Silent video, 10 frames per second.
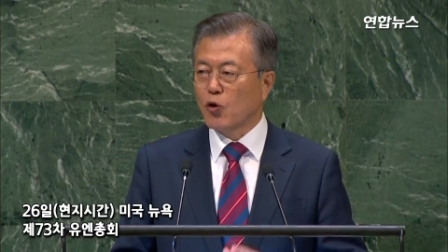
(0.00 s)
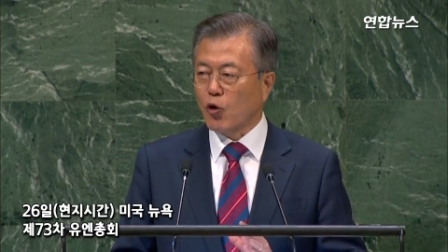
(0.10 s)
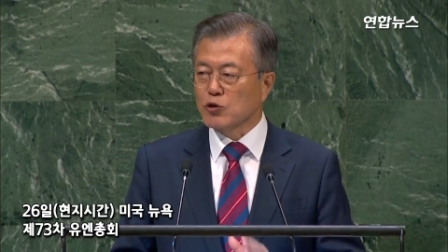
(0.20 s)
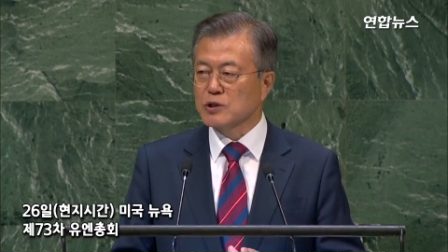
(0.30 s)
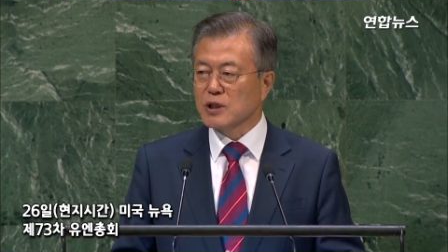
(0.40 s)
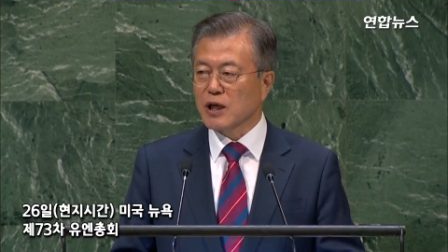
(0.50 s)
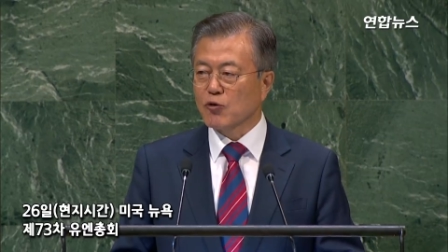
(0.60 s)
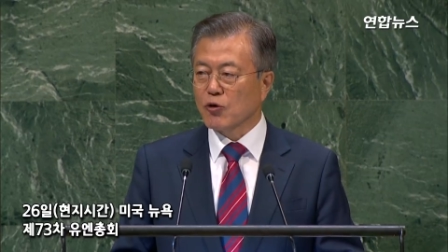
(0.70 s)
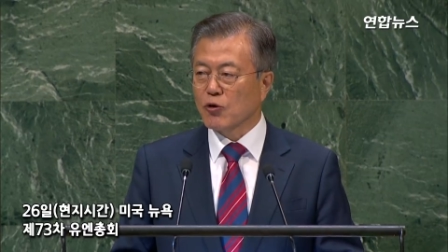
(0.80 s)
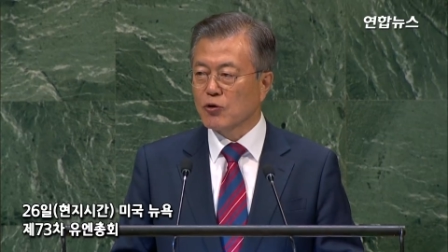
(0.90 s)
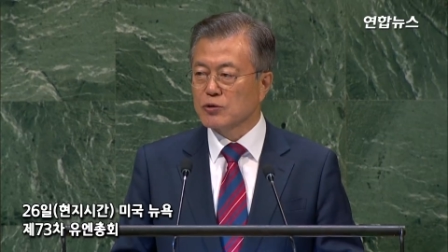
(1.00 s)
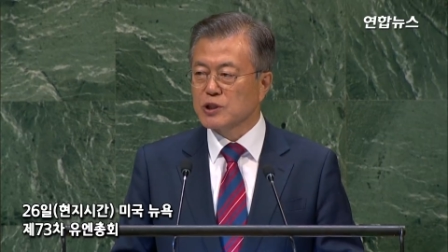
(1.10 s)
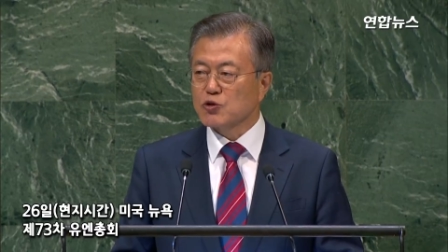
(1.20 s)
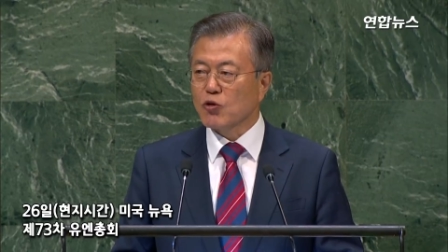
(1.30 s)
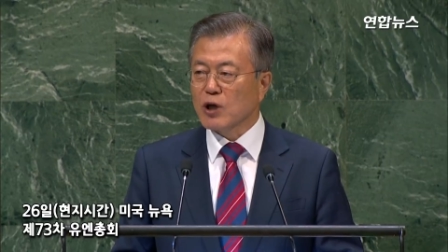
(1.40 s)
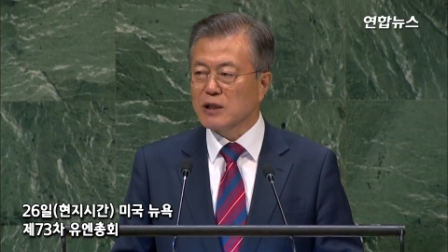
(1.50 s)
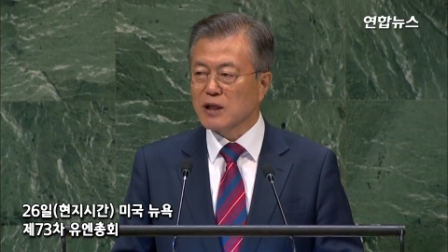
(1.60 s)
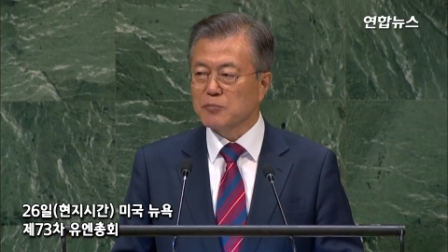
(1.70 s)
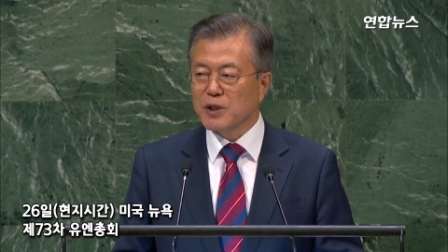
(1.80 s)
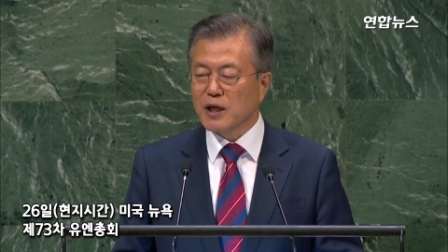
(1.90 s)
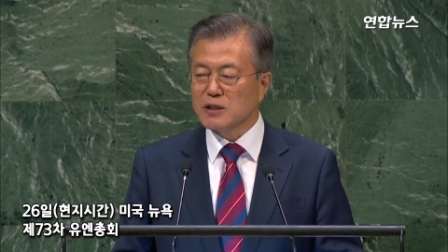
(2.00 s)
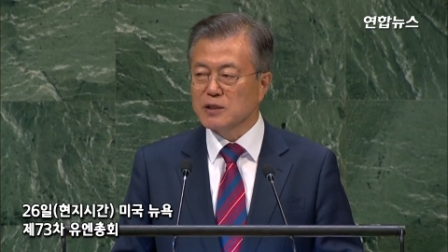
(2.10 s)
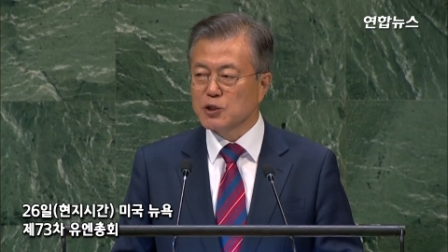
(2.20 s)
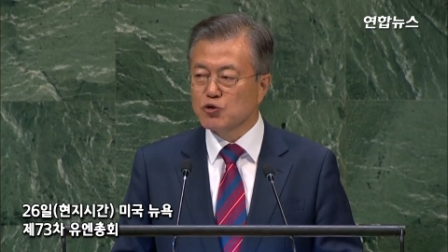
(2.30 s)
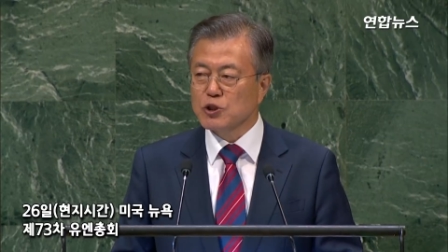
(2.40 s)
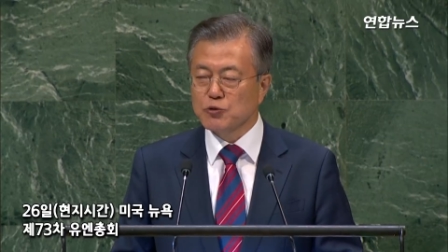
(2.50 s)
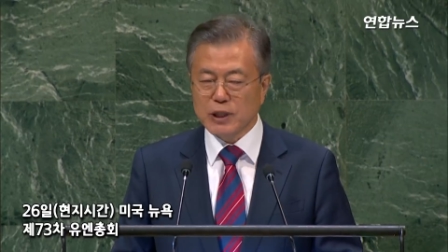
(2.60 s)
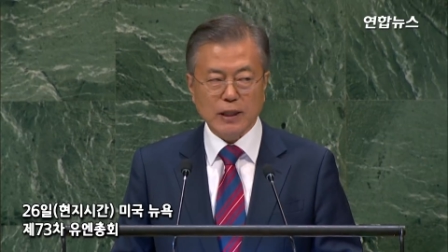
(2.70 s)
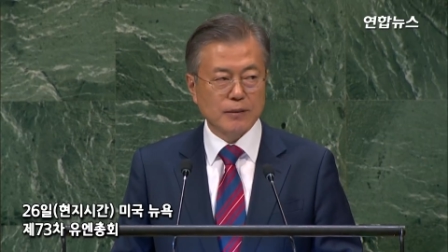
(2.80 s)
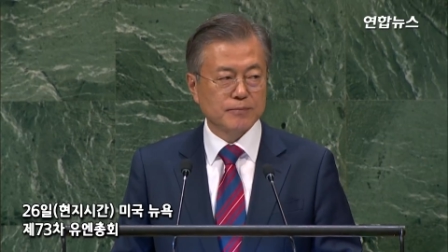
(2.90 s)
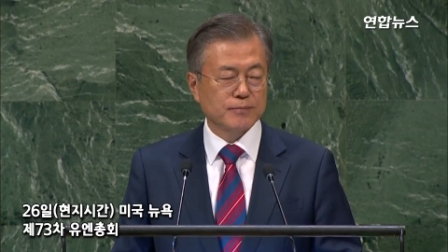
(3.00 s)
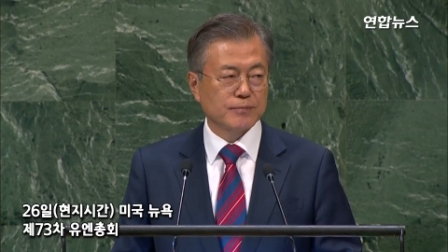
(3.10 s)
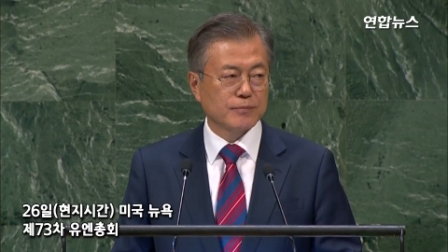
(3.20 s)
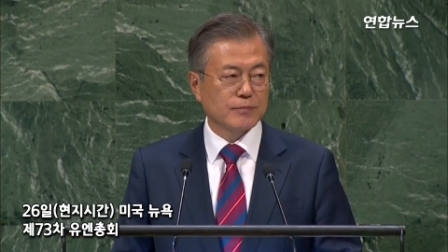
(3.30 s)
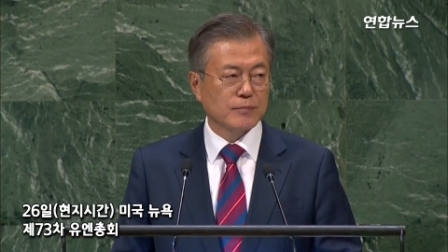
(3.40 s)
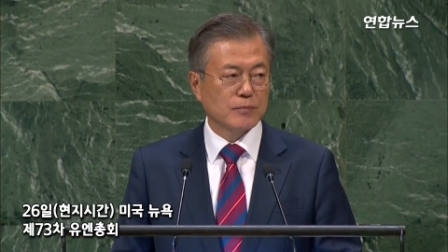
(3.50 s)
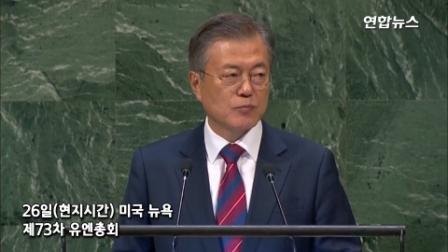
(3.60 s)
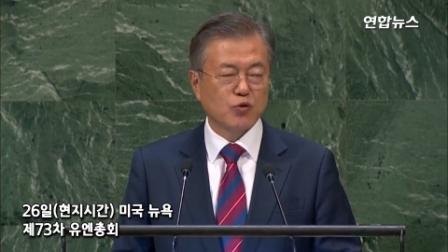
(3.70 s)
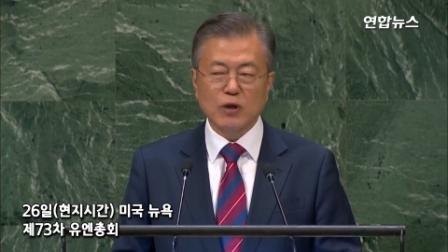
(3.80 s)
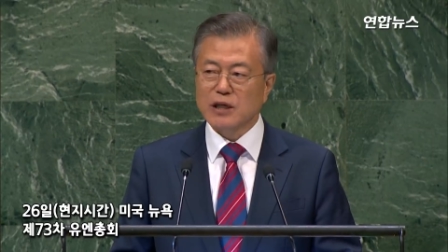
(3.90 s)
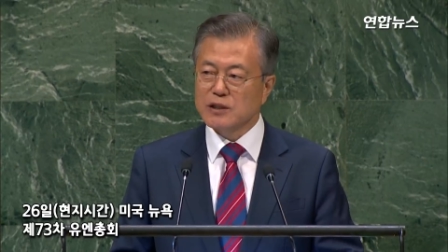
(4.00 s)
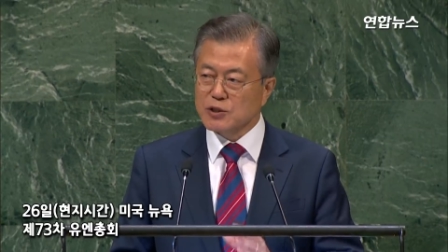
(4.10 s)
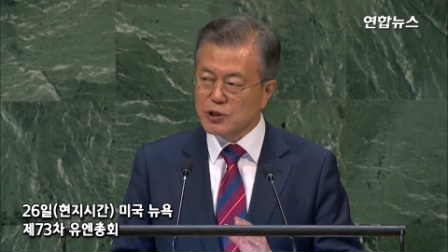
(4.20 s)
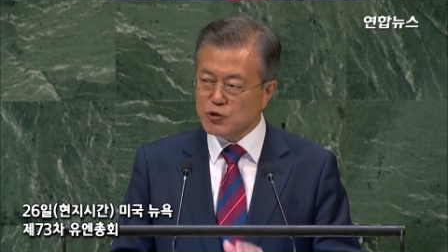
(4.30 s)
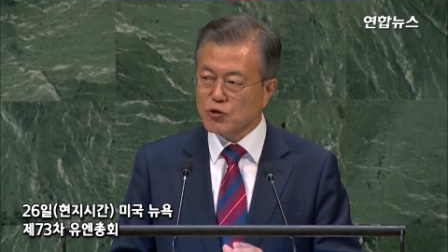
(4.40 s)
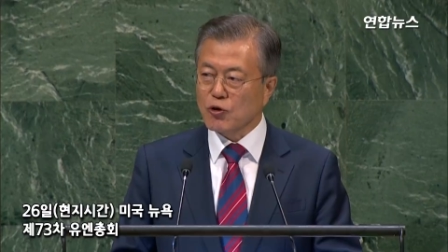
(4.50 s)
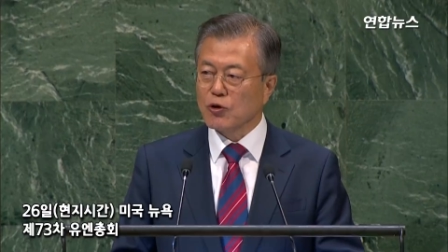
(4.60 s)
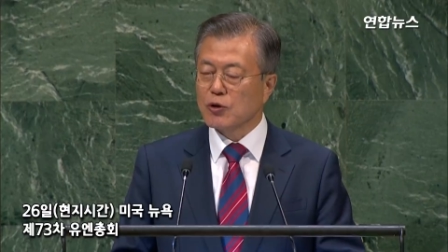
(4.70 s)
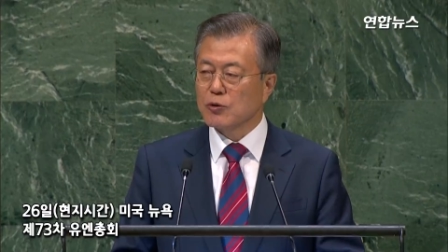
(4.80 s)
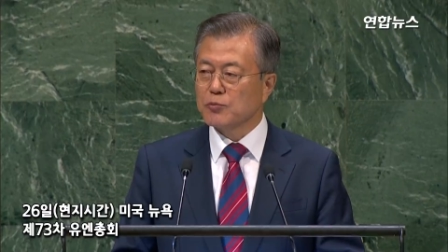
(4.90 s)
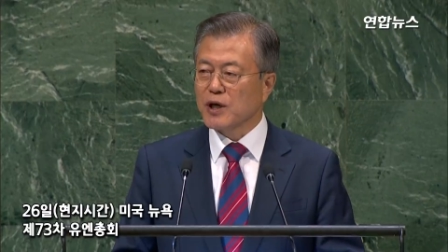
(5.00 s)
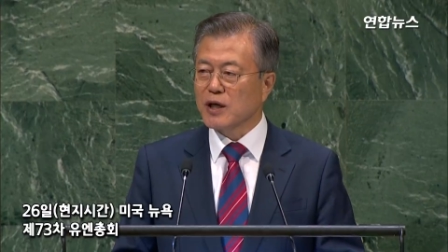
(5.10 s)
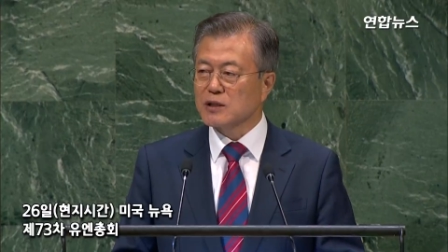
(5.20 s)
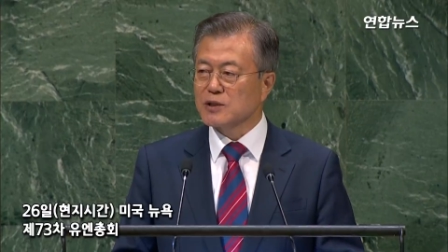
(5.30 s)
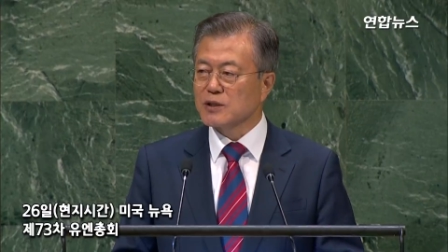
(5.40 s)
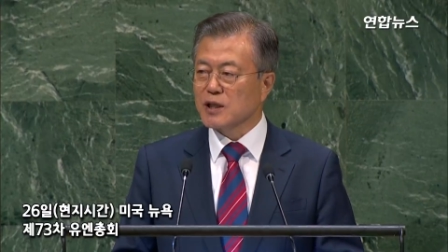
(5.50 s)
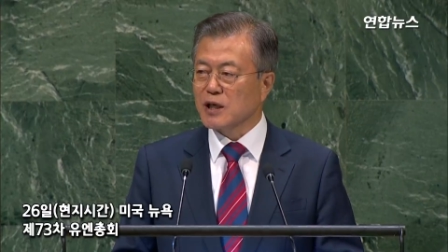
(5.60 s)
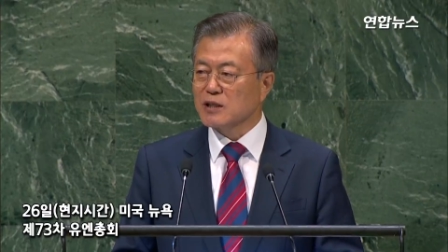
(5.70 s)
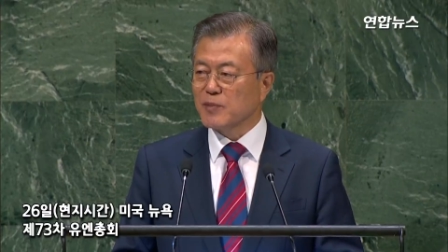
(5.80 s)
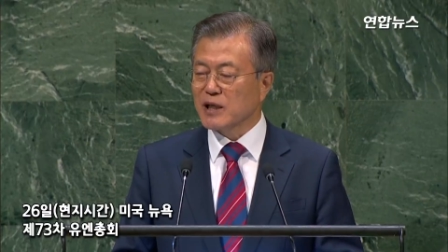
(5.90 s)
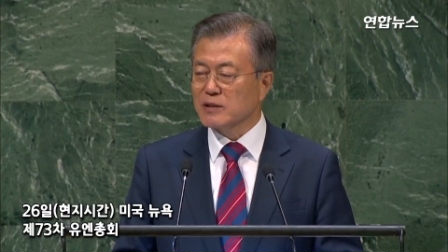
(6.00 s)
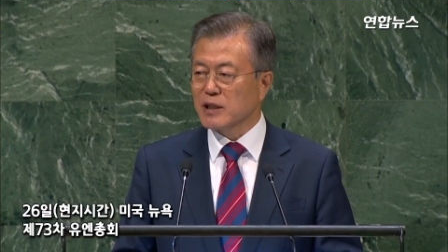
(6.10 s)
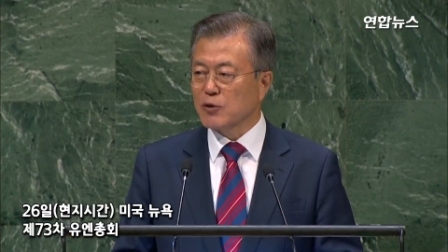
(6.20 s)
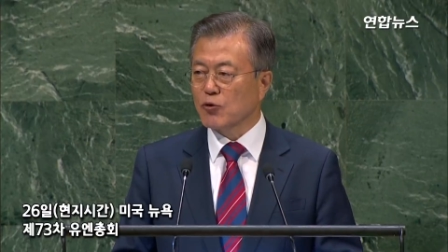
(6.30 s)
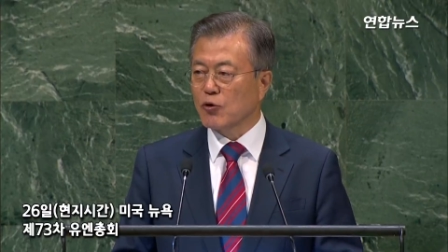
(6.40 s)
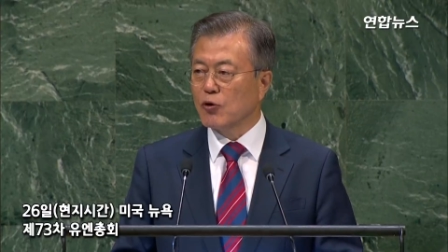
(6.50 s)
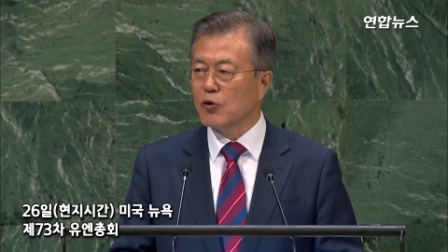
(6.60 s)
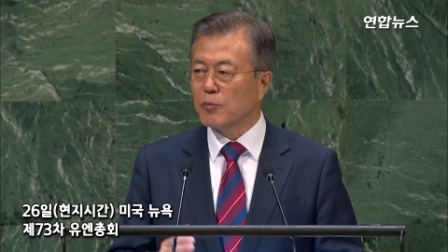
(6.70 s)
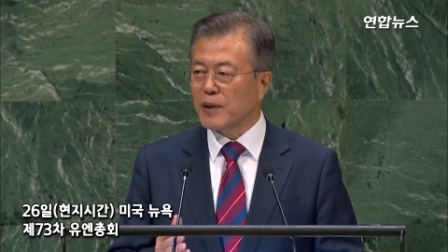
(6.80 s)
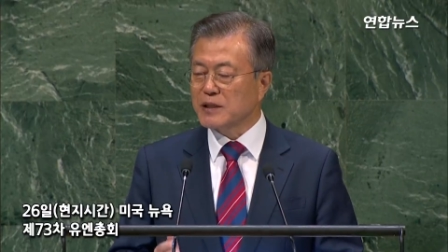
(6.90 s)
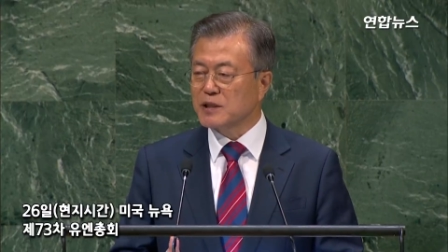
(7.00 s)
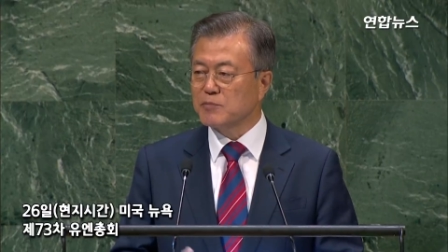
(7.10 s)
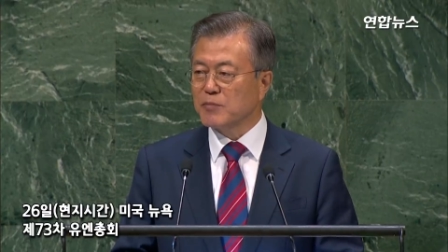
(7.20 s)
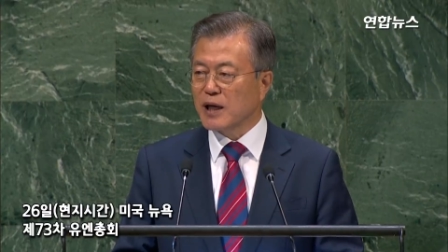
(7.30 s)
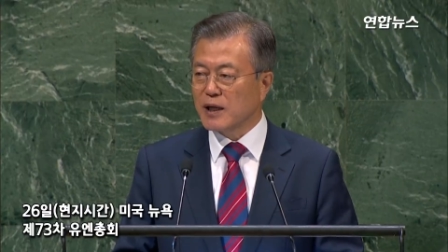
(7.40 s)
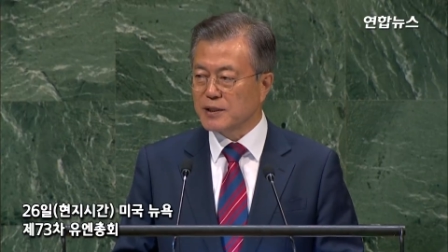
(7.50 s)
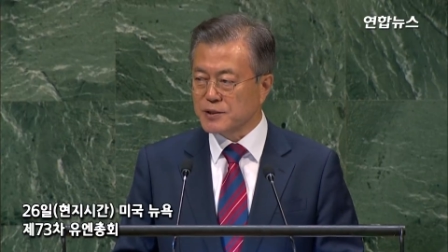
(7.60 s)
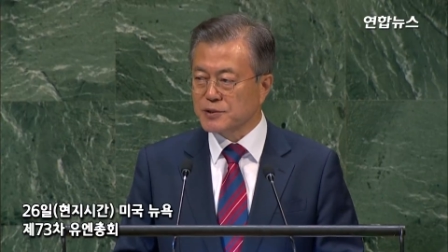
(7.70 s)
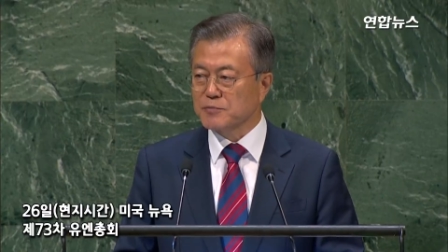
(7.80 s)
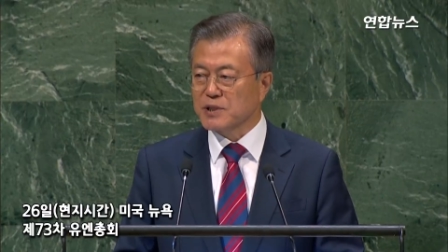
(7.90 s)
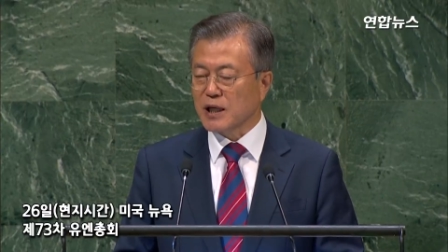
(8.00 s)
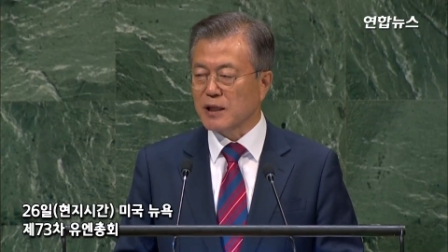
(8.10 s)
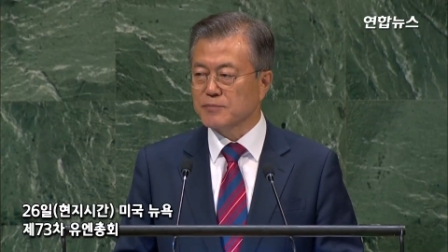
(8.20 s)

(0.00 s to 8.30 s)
온전하고 지속 가능한 평화를 이루기 위해 북한이 스스로 평화를 선택하기 바란다고 밝힌 바 있습니다.